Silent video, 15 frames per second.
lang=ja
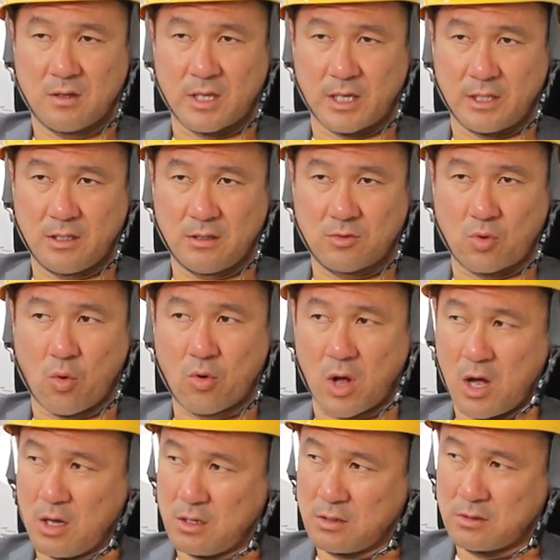何10
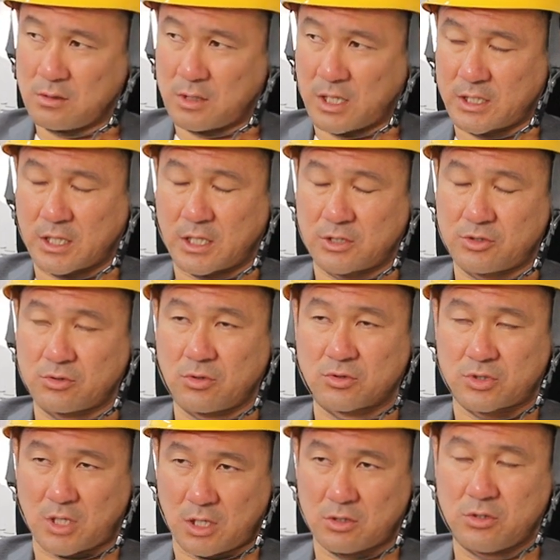日あでね15
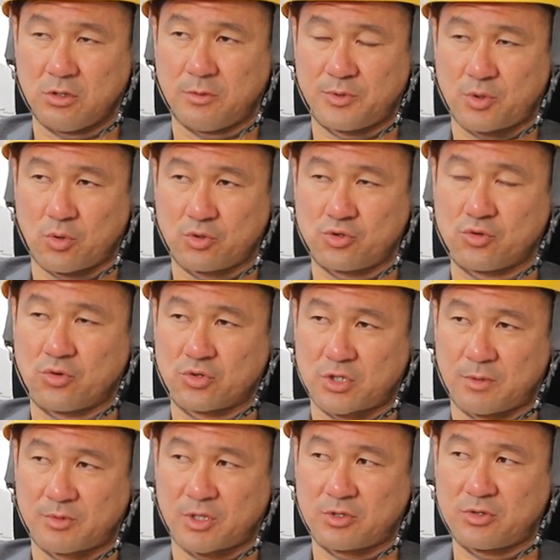日か給料日15
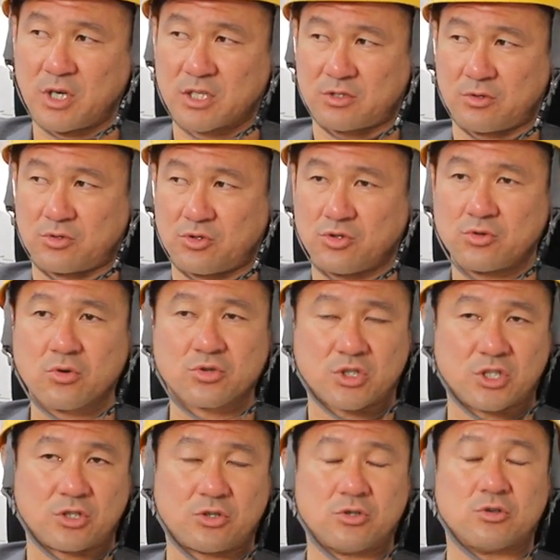日なので9月の15
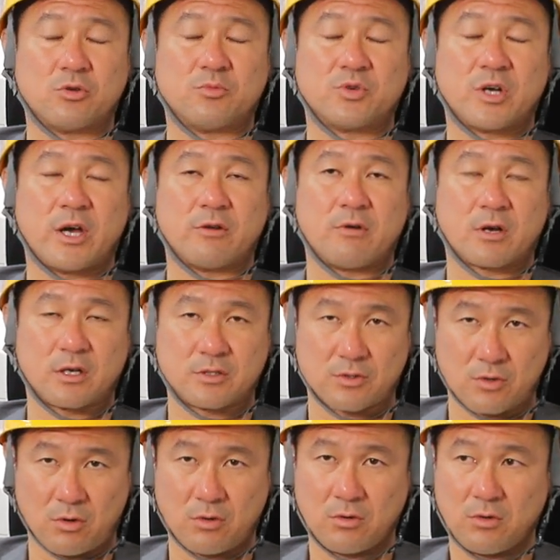日に給料もらえるわけで
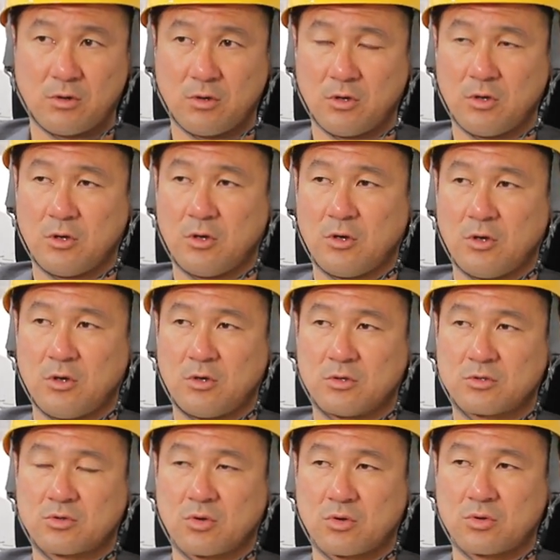すよ
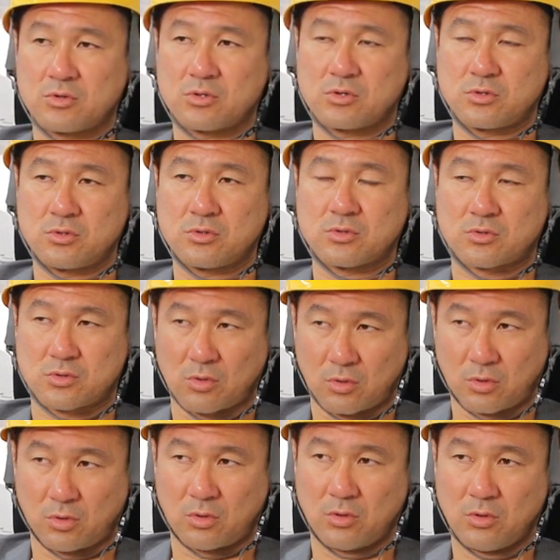そうする
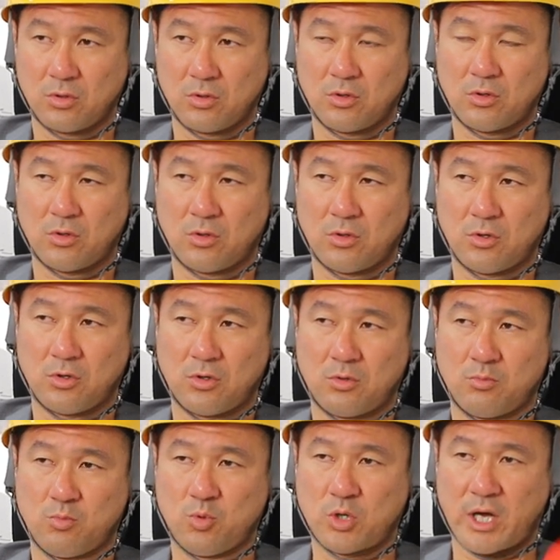と
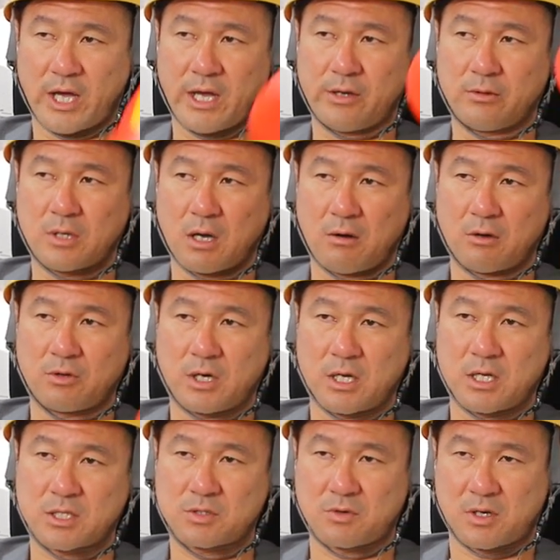もらえる側の
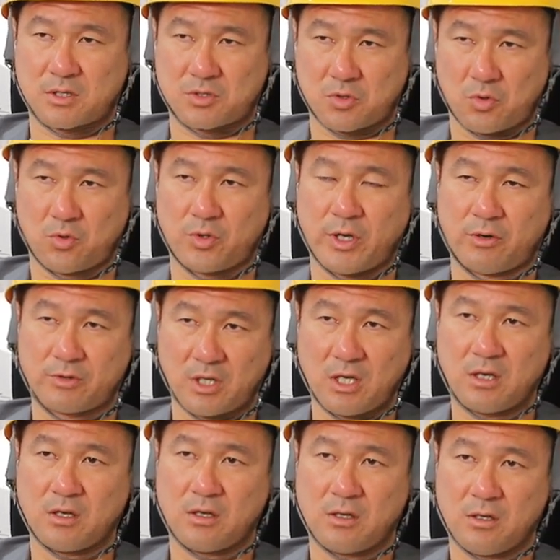話はそうだよ
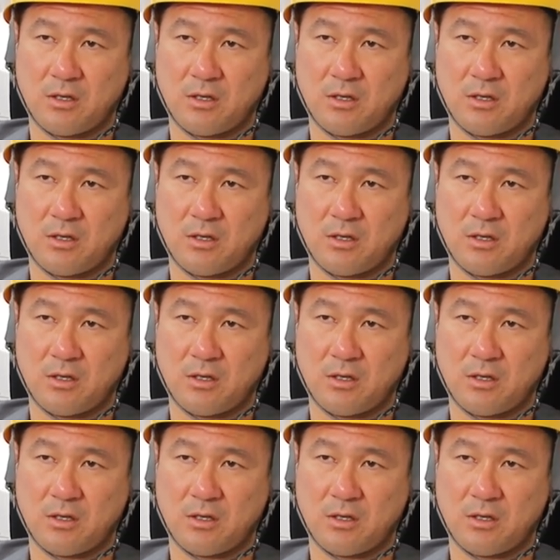ね